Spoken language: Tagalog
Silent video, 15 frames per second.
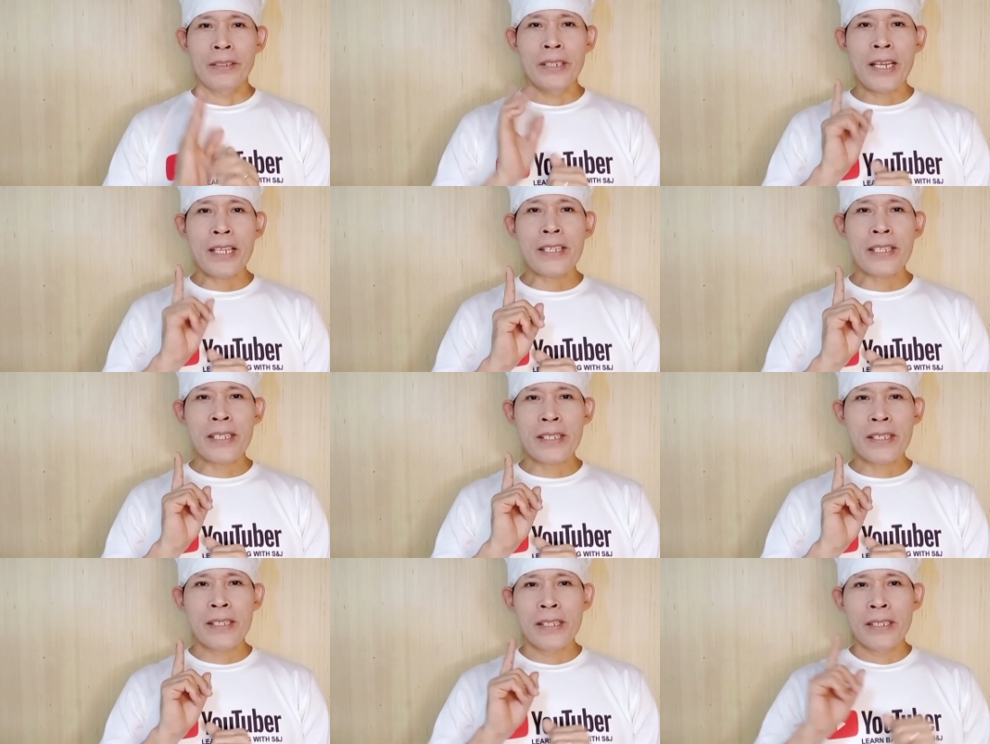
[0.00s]

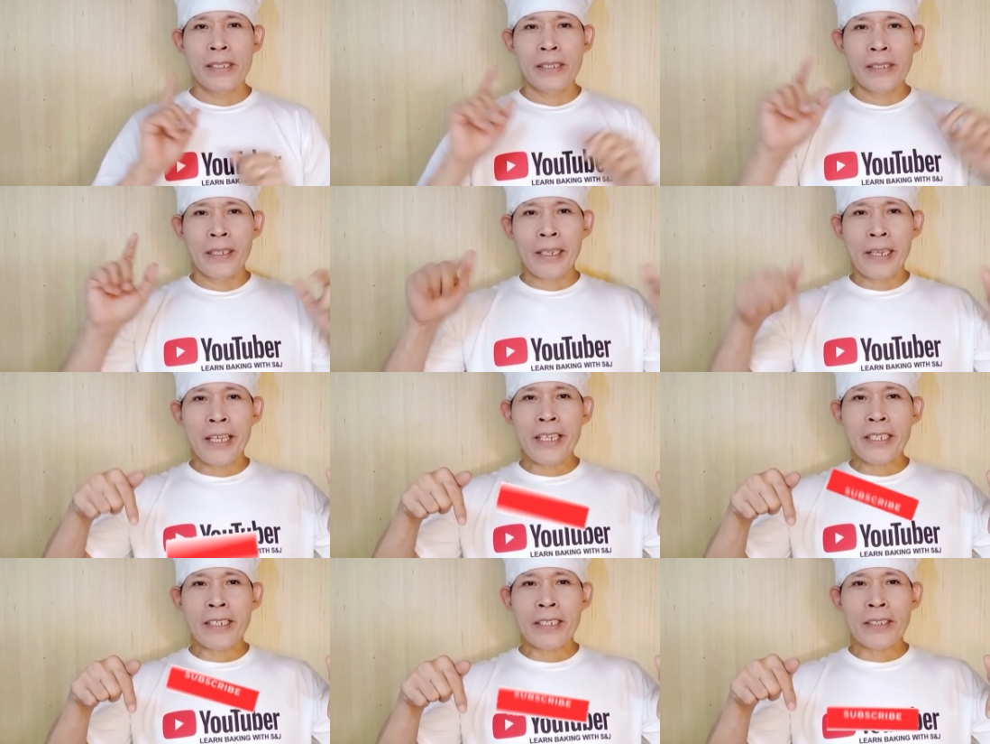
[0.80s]
just
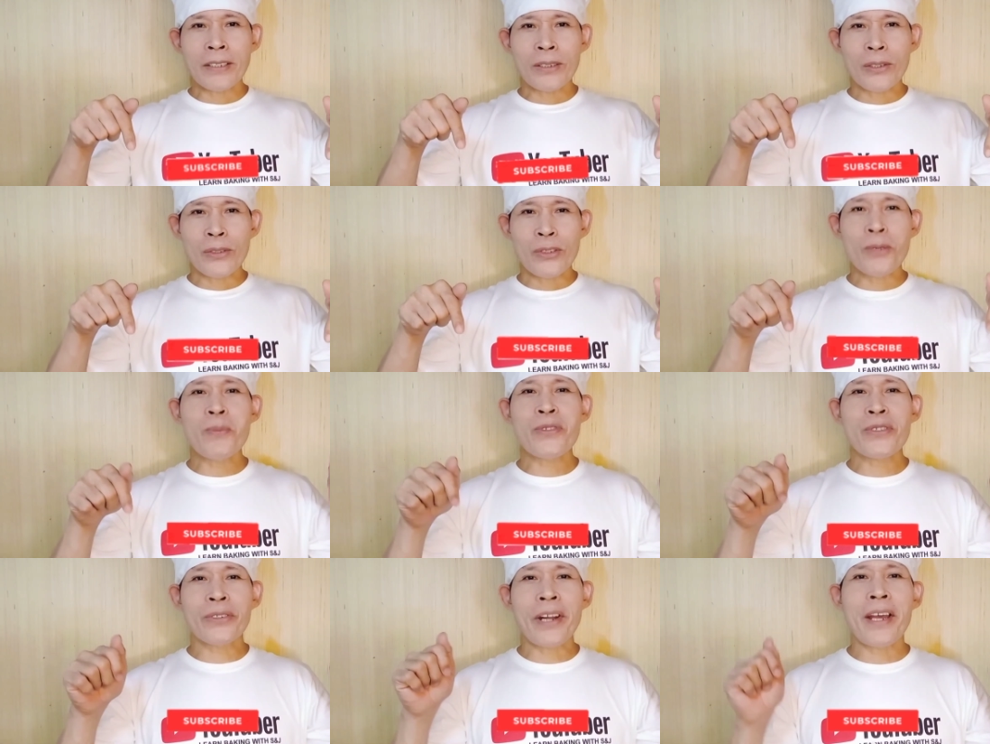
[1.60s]
click to
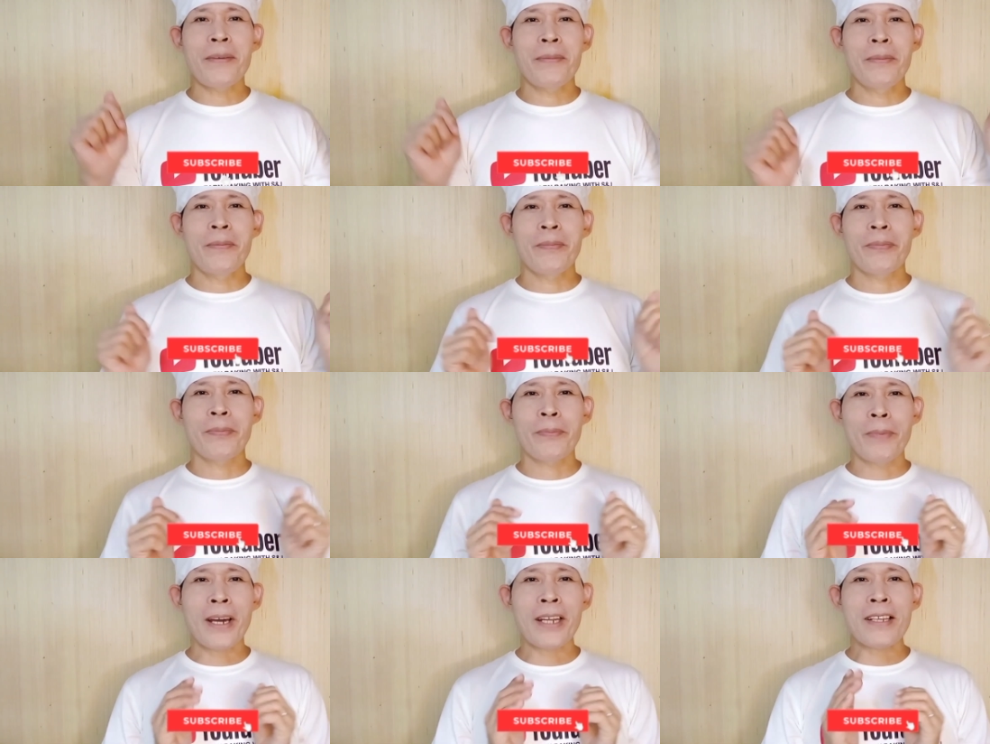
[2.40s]
subscribe
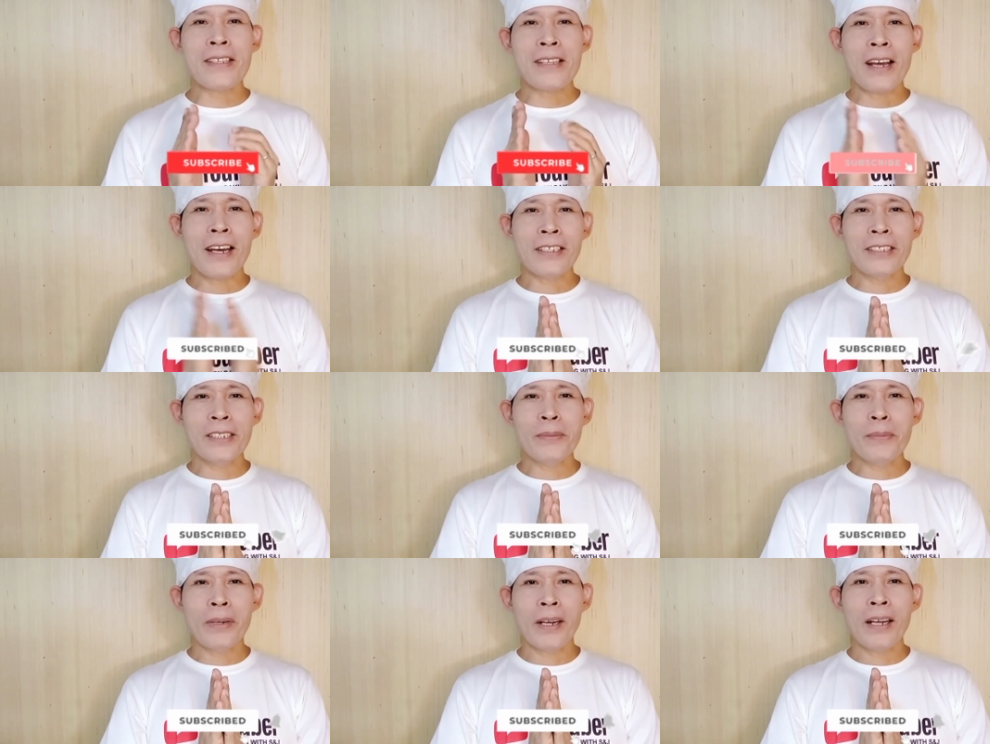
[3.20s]
para sa
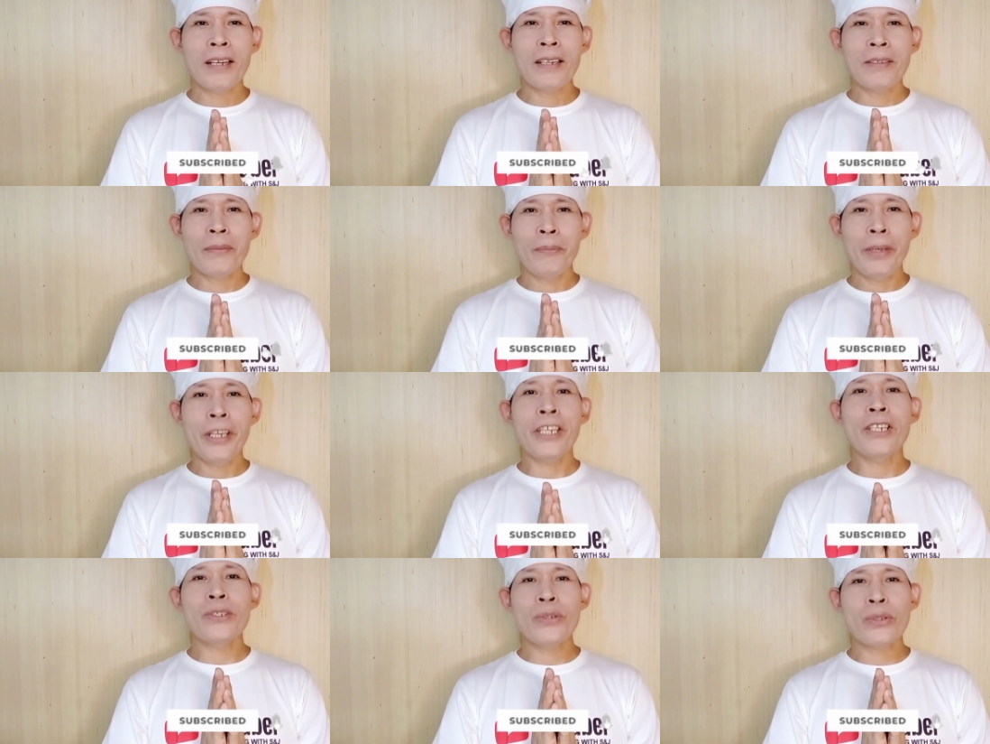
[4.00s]
ating mga
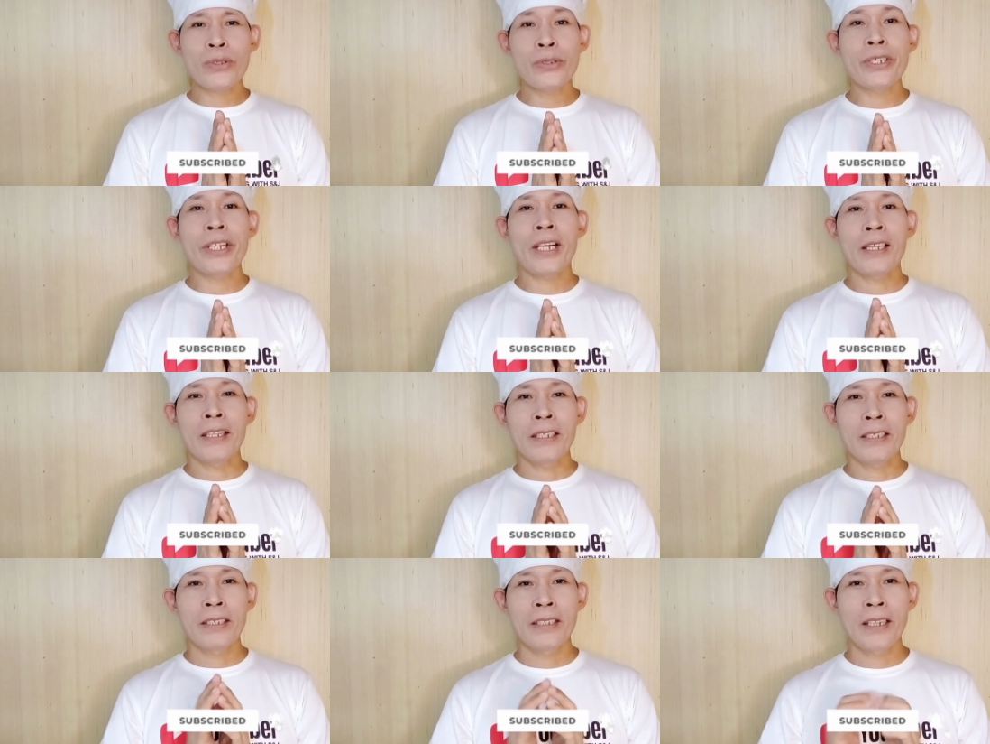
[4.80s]
baking tutorial.
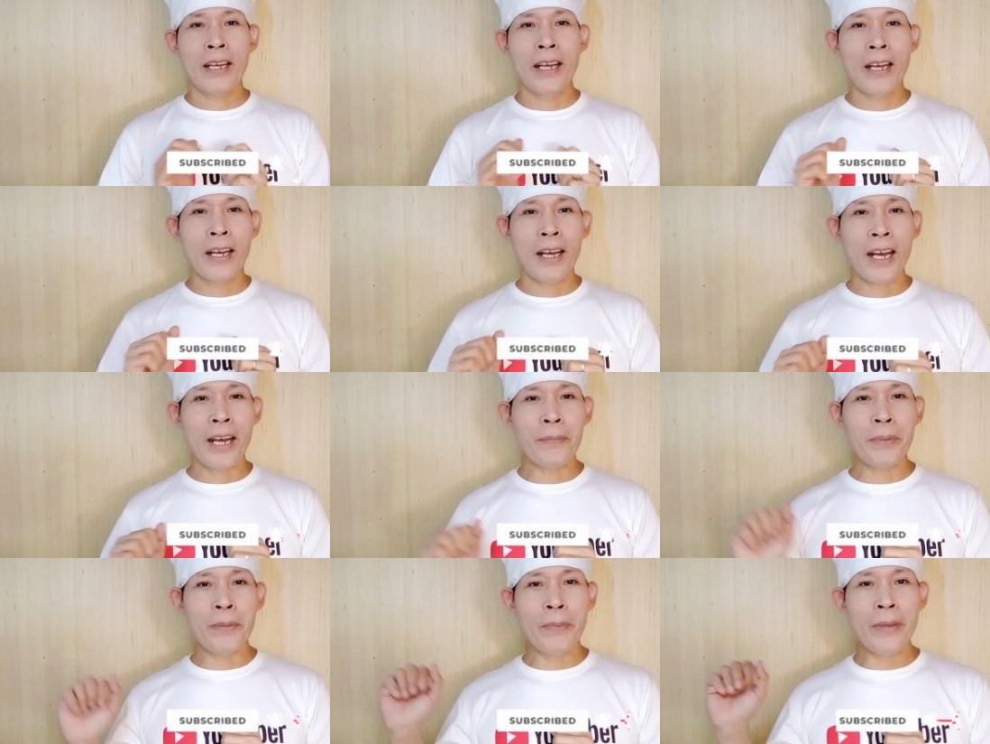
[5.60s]

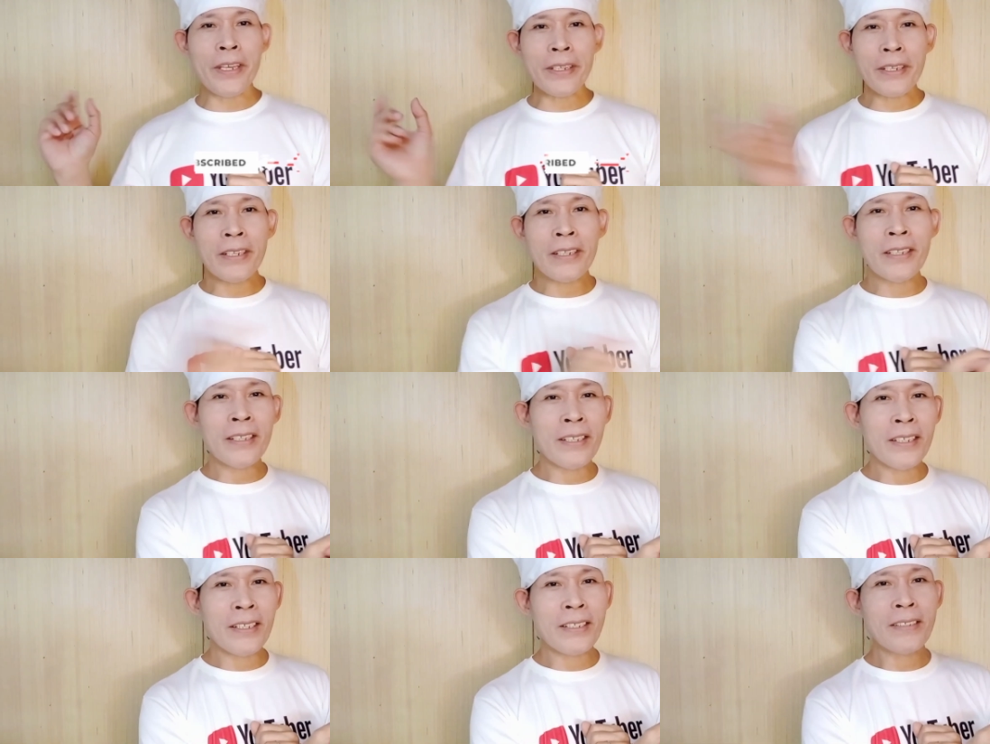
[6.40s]
Happy
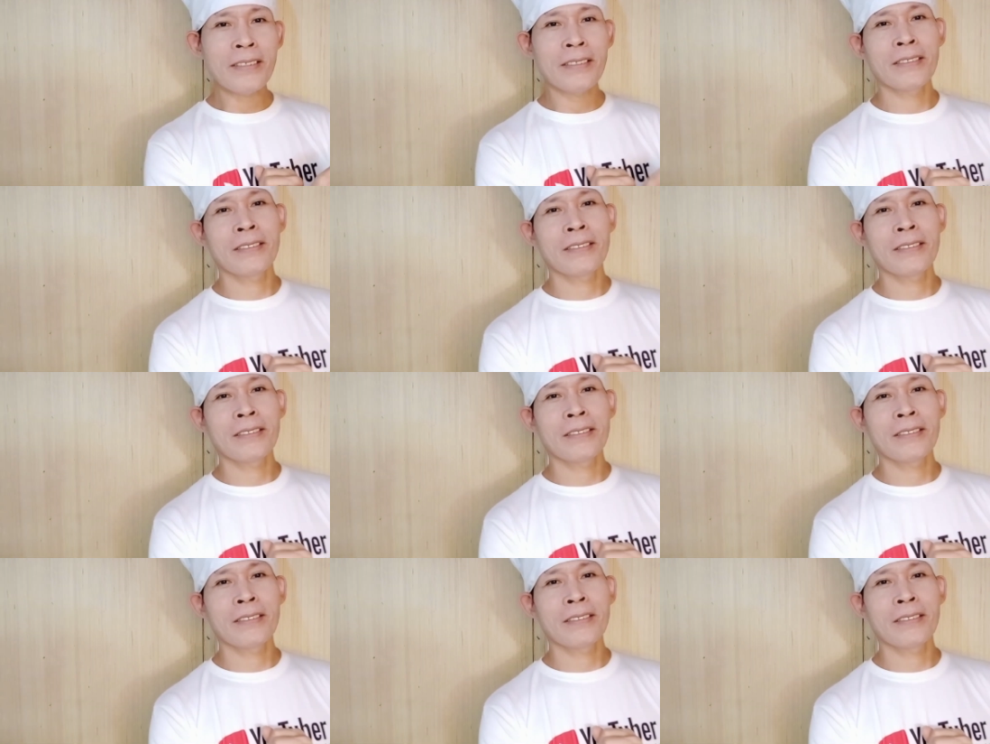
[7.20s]
baking!